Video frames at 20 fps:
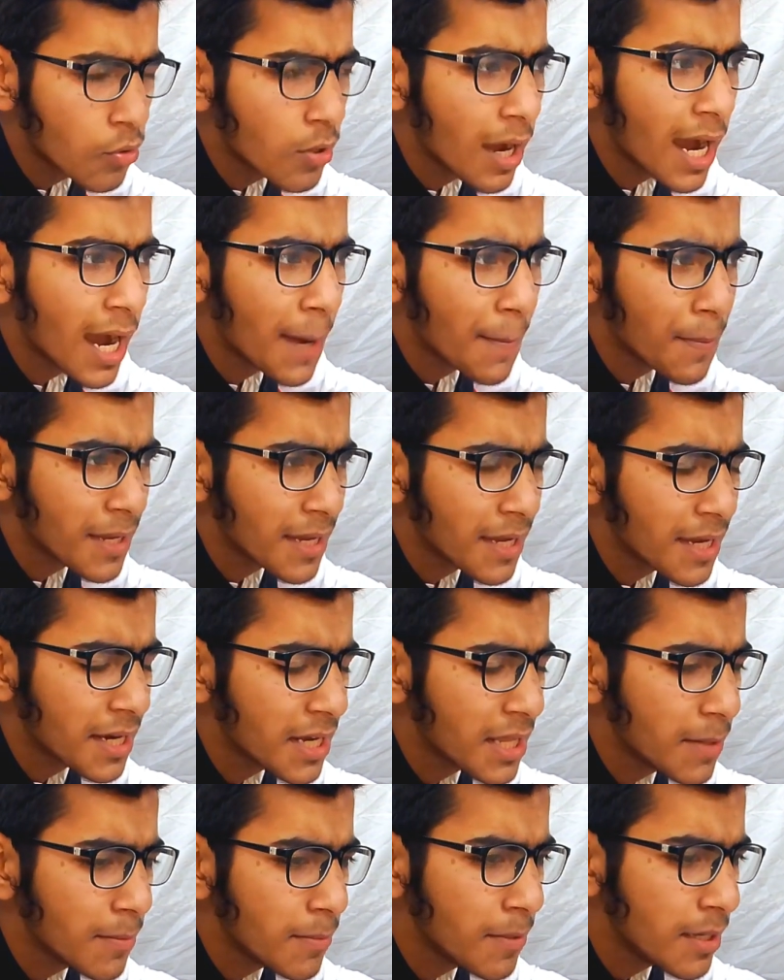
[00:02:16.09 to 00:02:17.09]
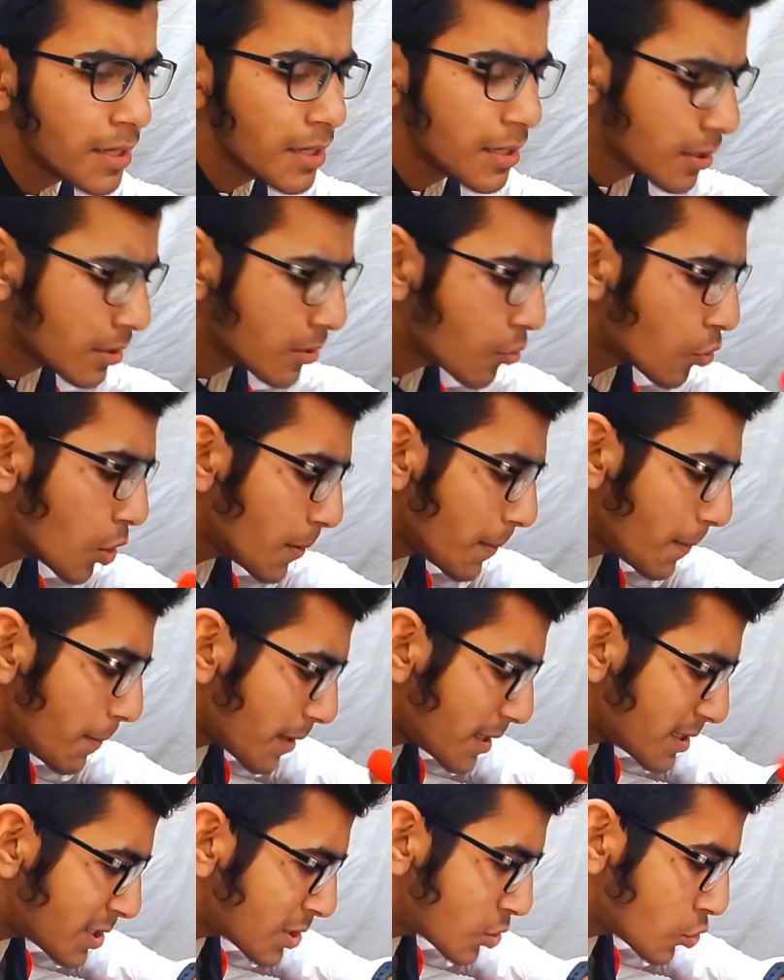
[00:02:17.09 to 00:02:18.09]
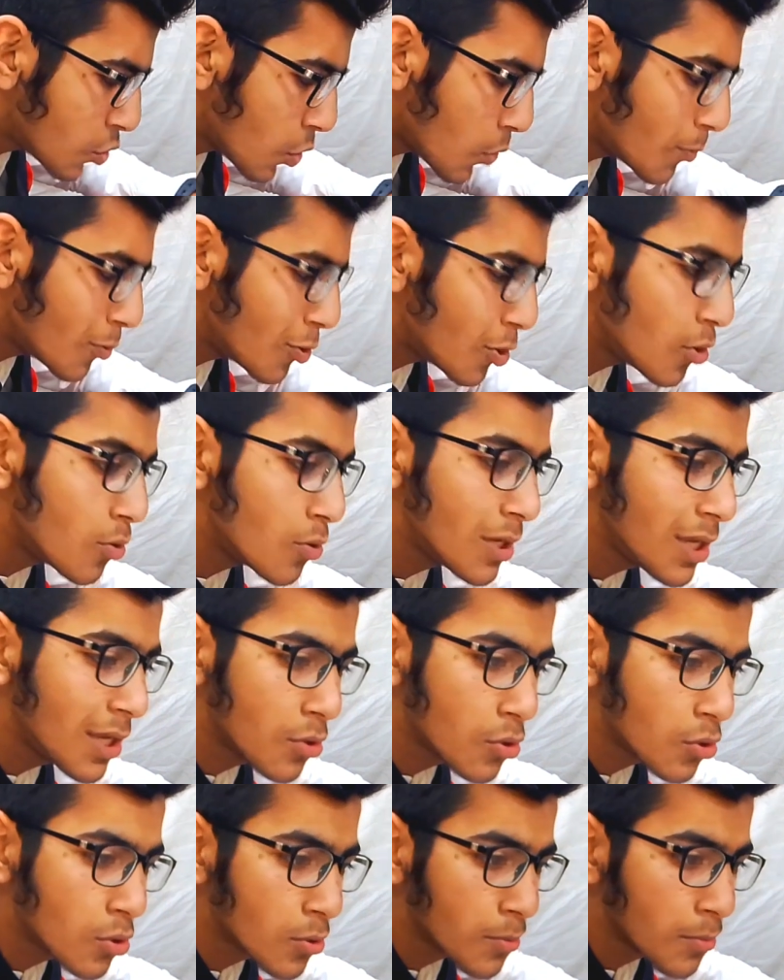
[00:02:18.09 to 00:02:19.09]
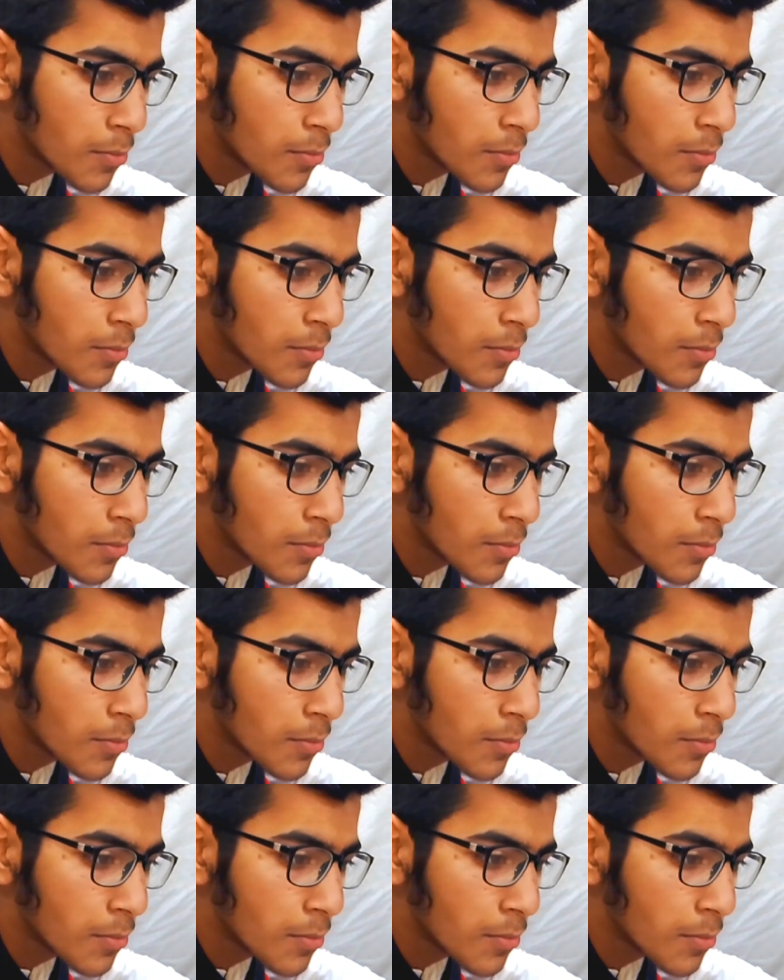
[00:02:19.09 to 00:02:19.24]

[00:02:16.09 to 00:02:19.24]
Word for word: आपके करीबी कोई भी मैजिक शॉप हो ये उसको